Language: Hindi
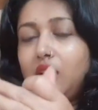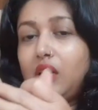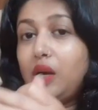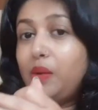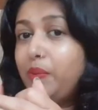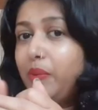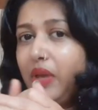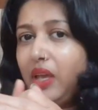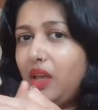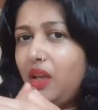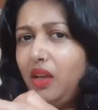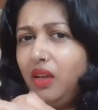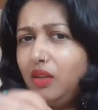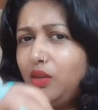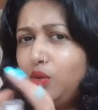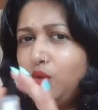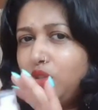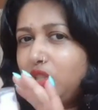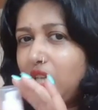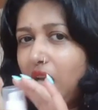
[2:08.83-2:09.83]
कम है
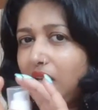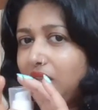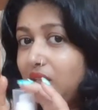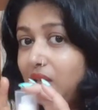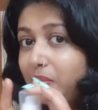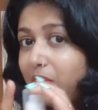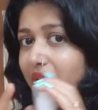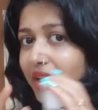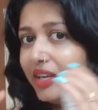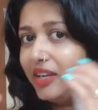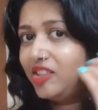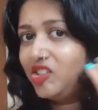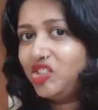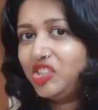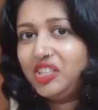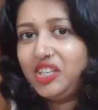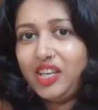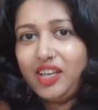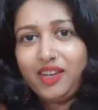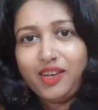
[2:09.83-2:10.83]
तो ज्यादा मैं
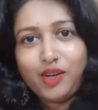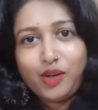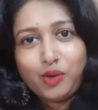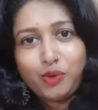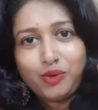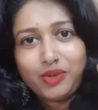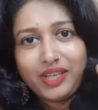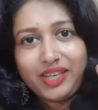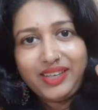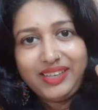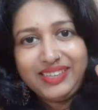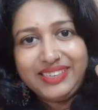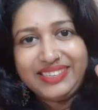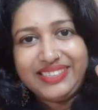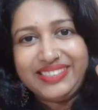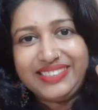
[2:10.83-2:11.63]
खर्च नहीं करूंगी